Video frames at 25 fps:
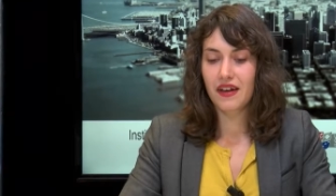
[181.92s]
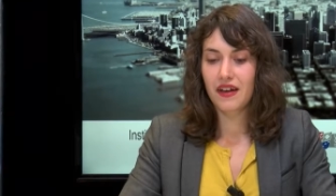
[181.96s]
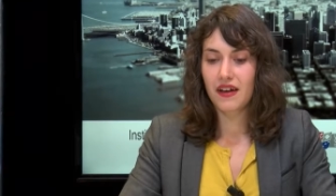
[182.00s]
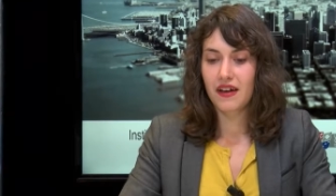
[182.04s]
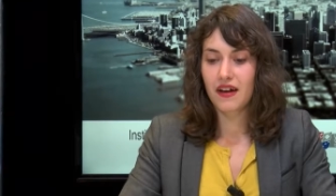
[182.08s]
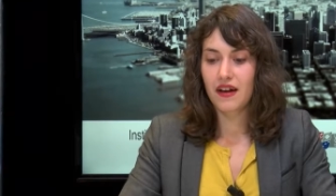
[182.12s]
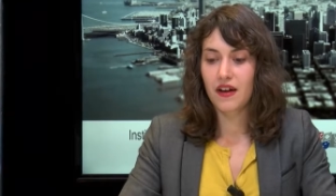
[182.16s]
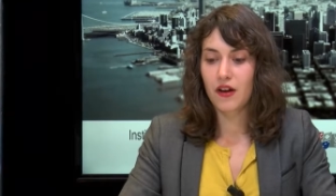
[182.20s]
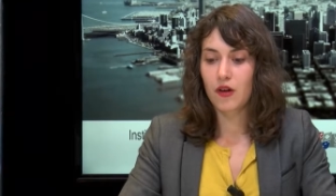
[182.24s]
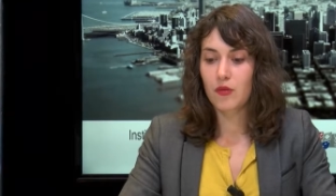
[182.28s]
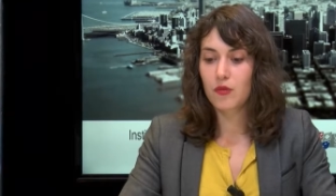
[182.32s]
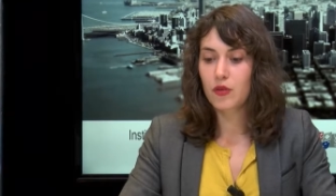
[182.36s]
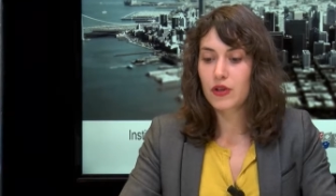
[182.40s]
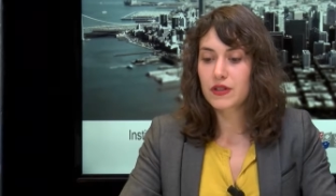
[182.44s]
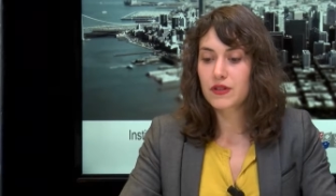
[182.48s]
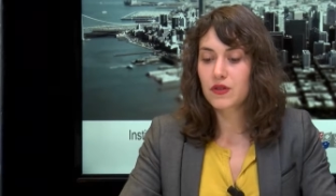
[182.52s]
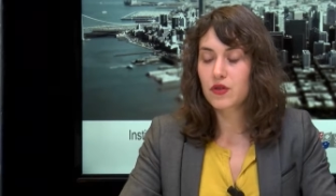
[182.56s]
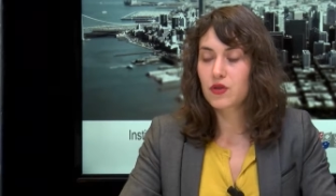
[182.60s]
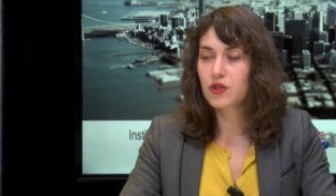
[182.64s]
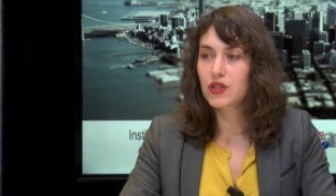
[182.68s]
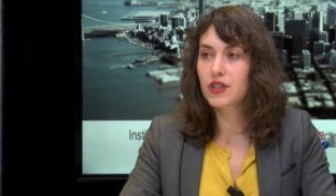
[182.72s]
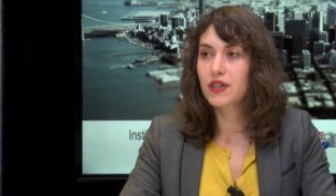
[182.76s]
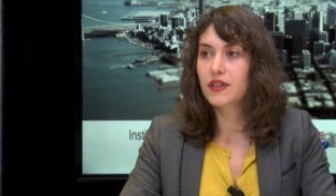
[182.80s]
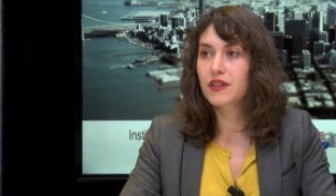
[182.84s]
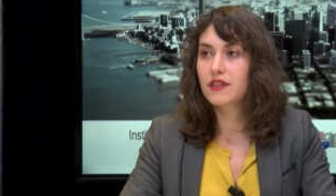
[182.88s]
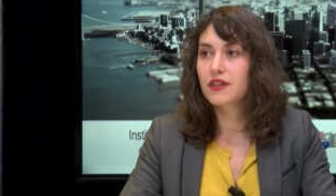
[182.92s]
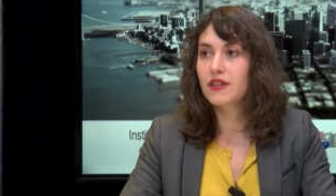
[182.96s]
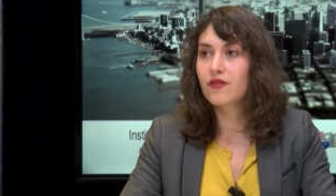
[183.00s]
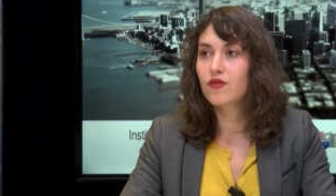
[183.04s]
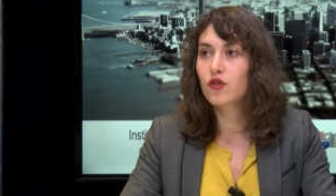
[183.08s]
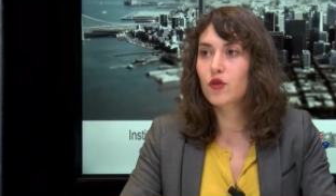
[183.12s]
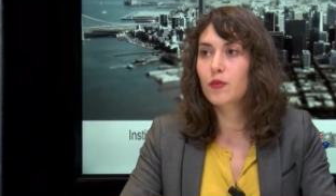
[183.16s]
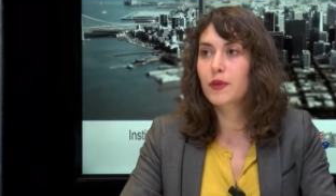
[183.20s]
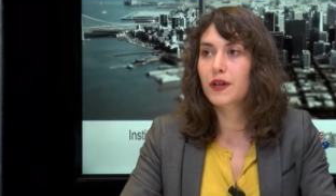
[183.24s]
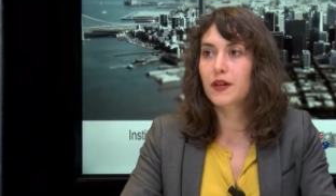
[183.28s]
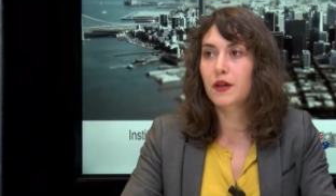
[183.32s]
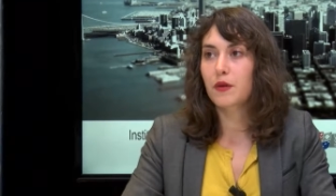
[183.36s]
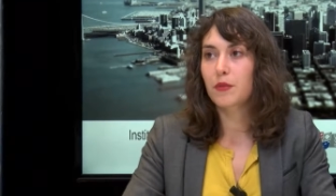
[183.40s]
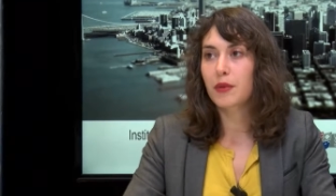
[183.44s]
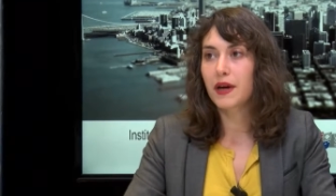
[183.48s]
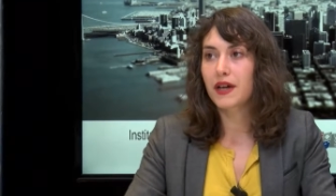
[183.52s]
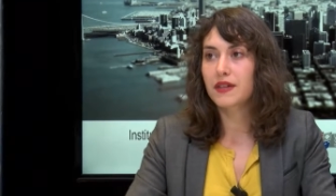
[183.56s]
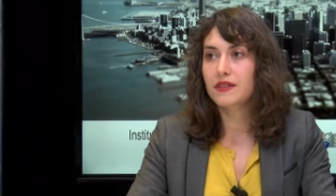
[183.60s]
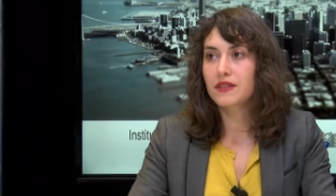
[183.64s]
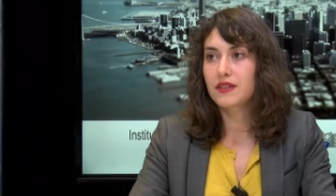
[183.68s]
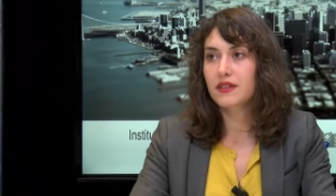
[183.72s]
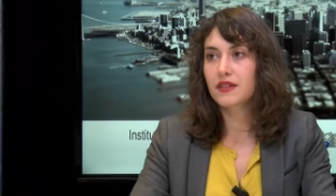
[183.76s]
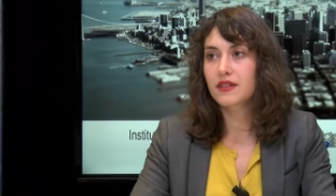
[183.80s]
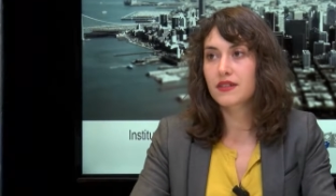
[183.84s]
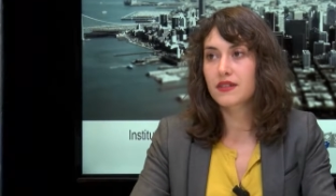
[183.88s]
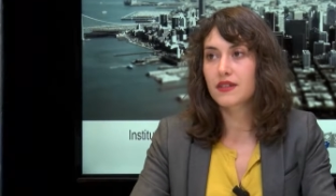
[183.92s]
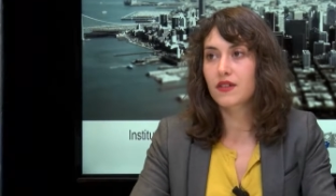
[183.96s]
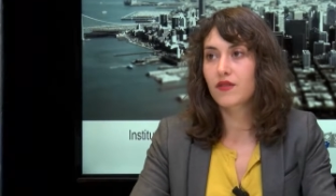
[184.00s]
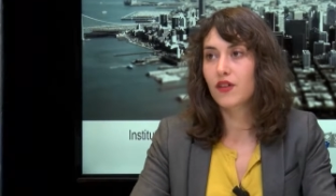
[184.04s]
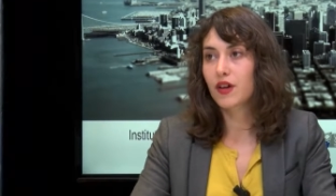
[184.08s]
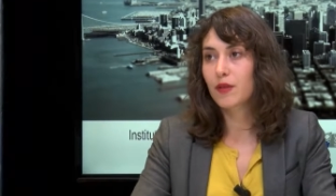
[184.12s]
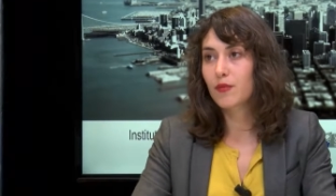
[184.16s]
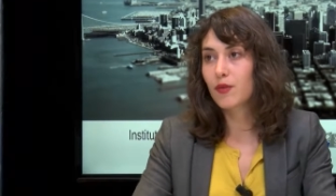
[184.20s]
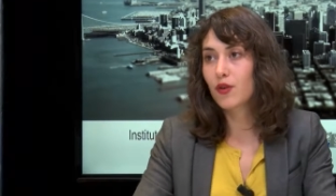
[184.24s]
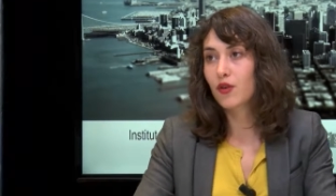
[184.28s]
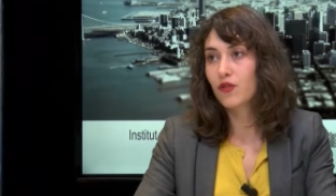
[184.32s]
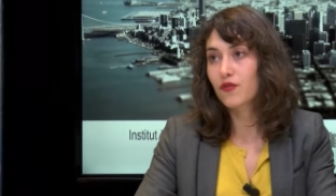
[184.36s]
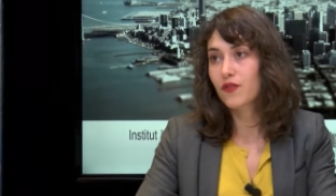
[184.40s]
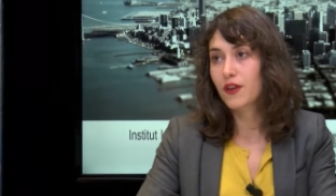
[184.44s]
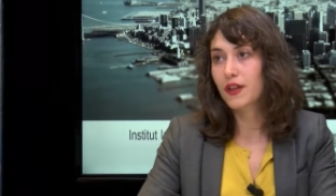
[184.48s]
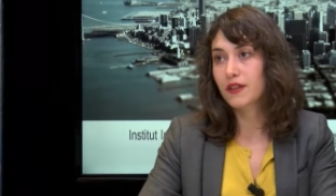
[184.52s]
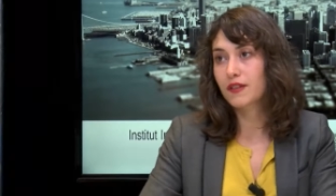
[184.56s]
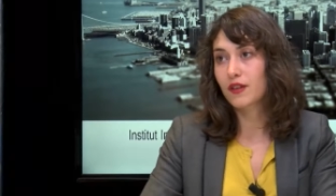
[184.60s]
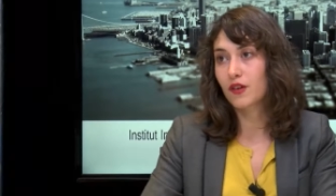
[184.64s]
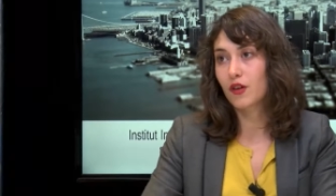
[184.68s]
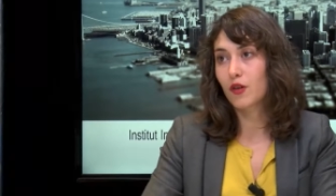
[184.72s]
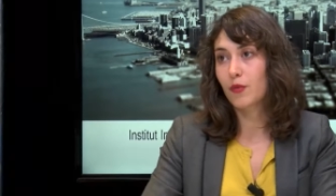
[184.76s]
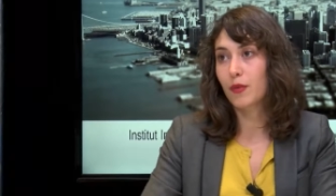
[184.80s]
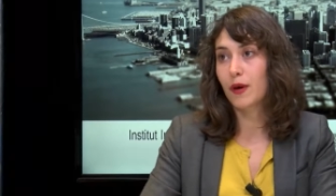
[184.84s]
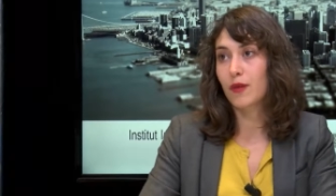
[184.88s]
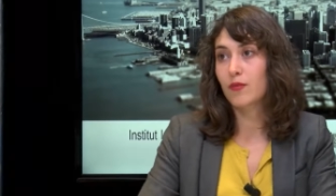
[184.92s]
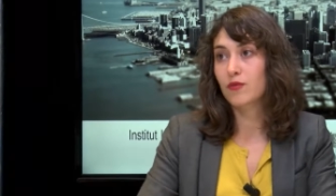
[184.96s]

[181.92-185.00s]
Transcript: Alors moi, ce que j'ai développé comme pratique, c'est vraiment en fait euh, par